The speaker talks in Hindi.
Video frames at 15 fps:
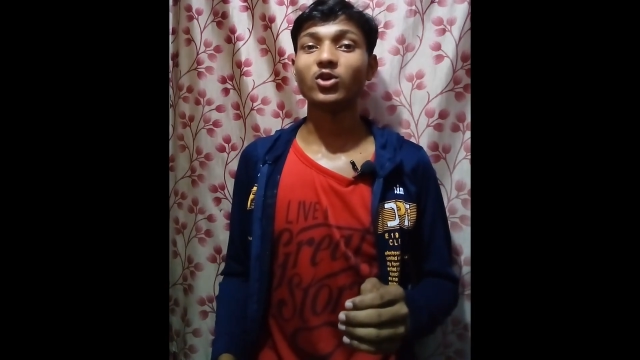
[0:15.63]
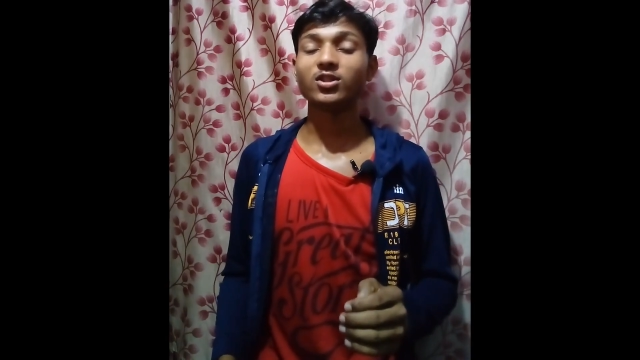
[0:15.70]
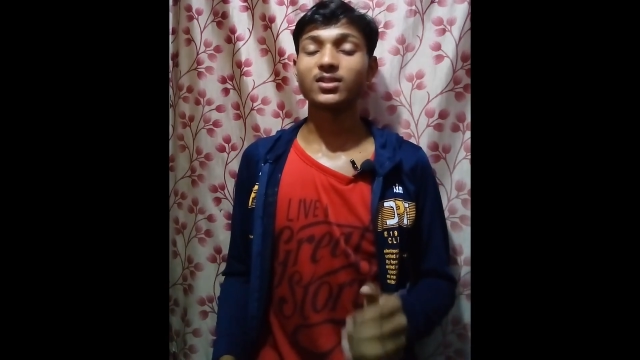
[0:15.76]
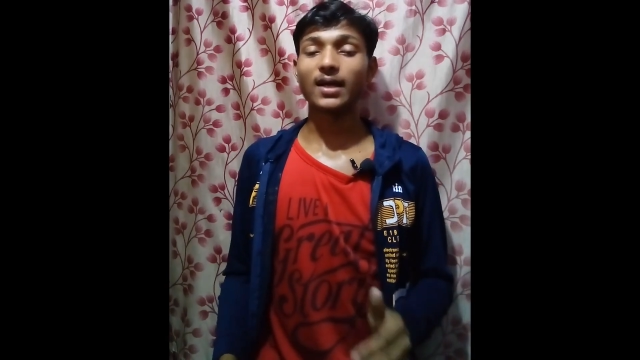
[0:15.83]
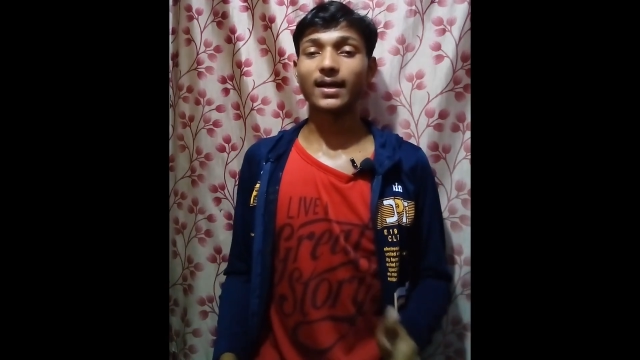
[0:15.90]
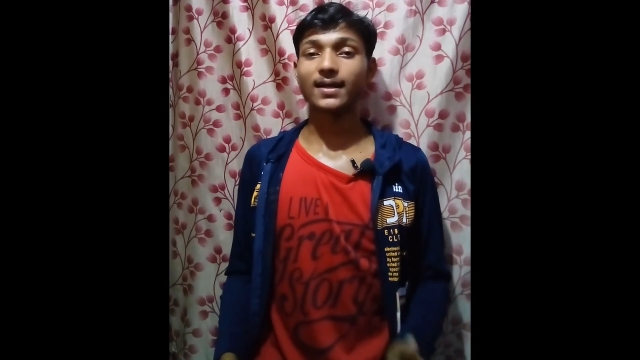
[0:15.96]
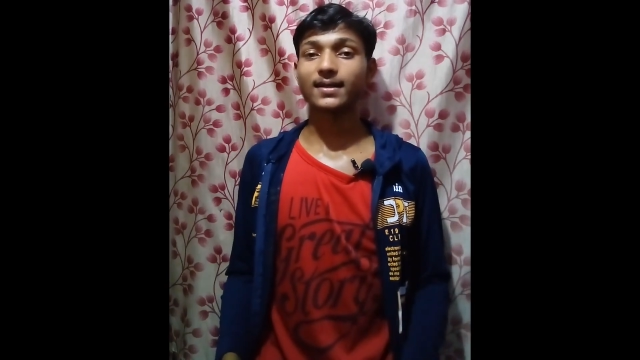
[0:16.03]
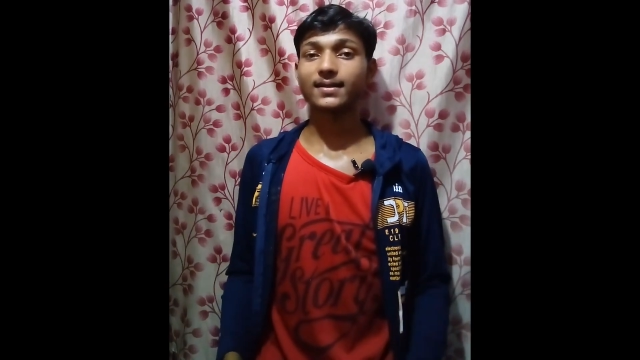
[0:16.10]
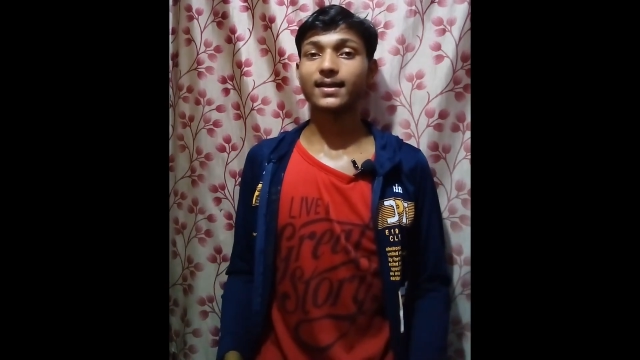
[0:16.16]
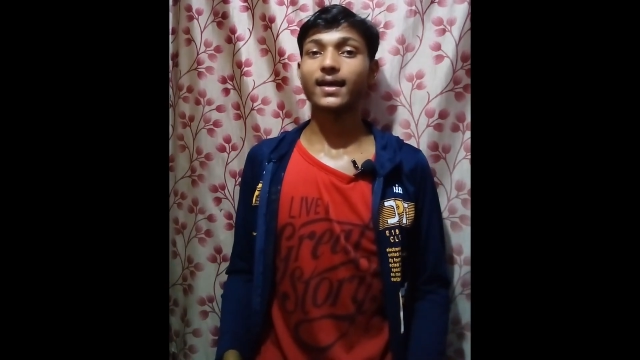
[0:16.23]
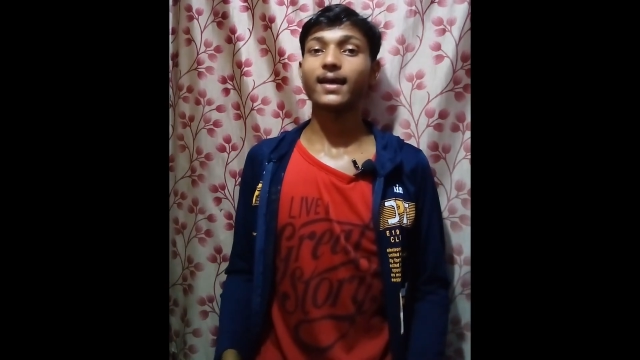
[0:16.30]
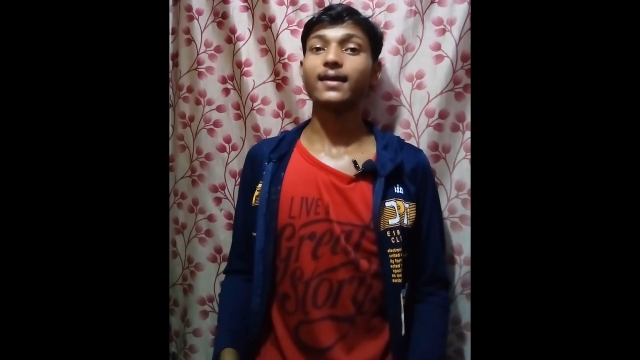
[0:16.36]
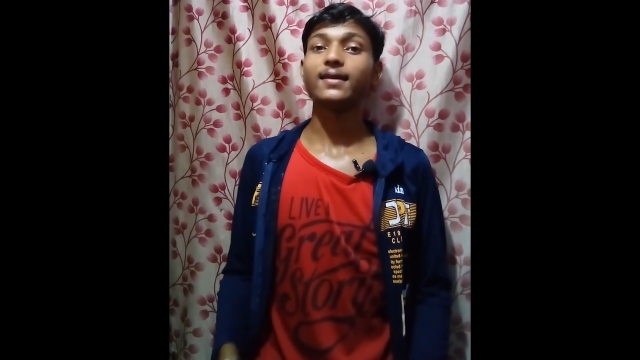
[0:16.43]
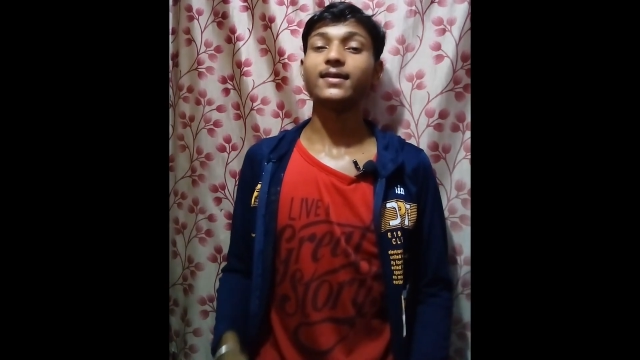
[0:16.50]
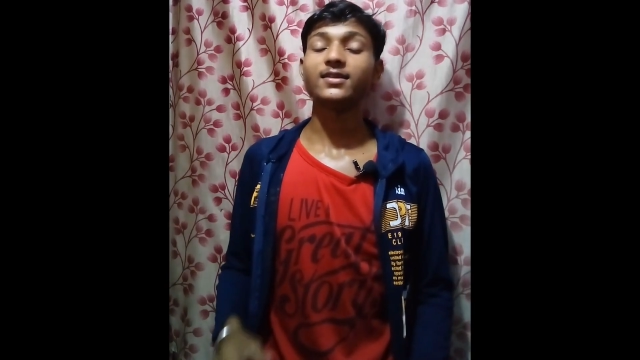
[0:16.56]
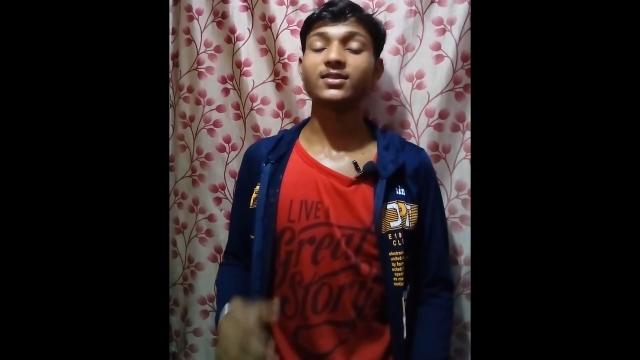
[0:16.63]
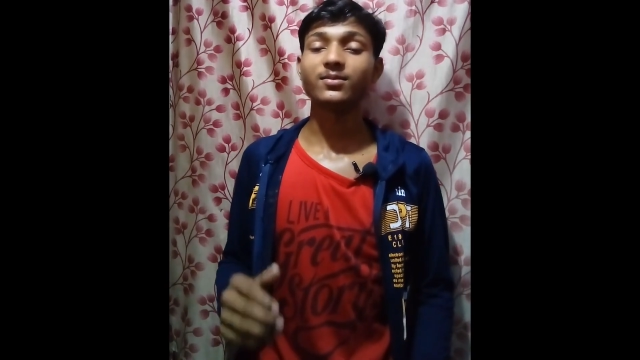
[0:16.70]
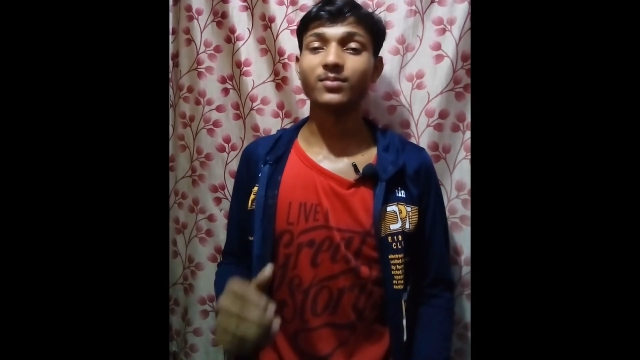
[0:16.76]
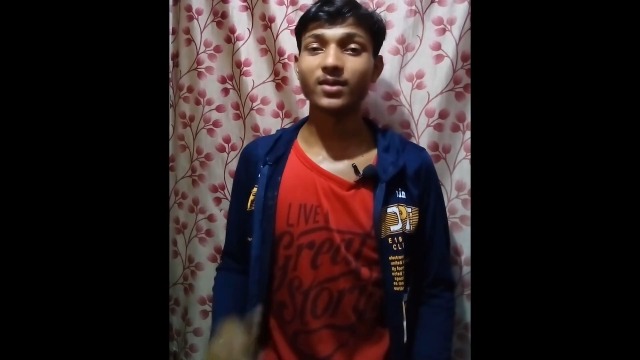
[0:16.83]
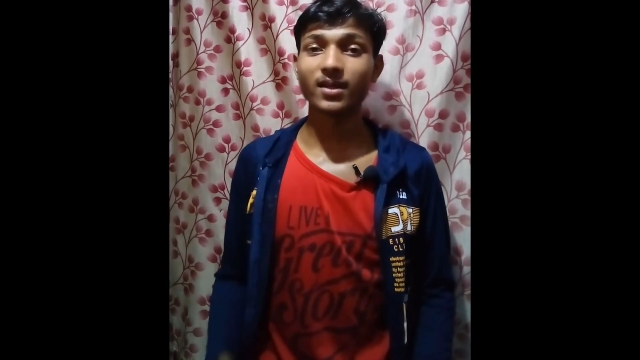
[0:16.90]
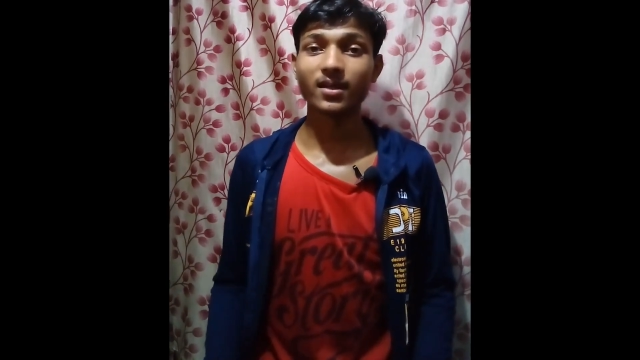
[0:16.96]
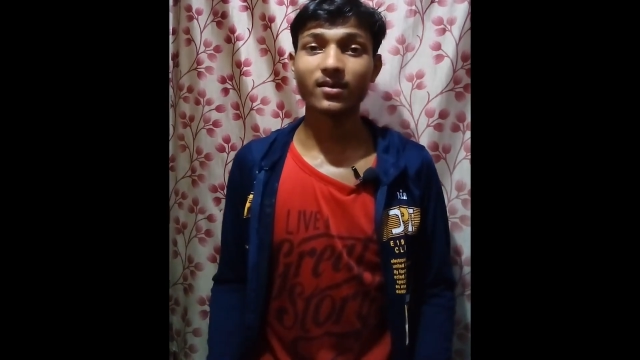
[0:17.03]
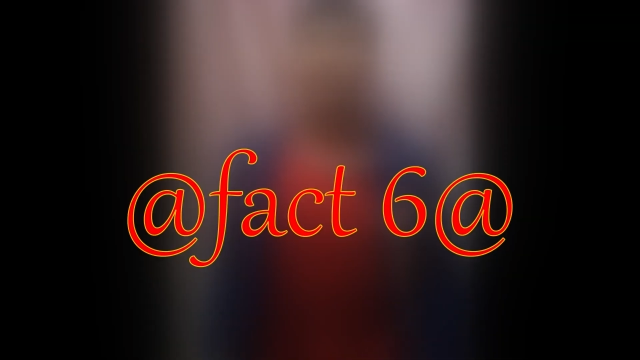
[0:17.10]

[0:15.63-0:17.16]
स्टार्ट करते हैं लेट्स बिगिन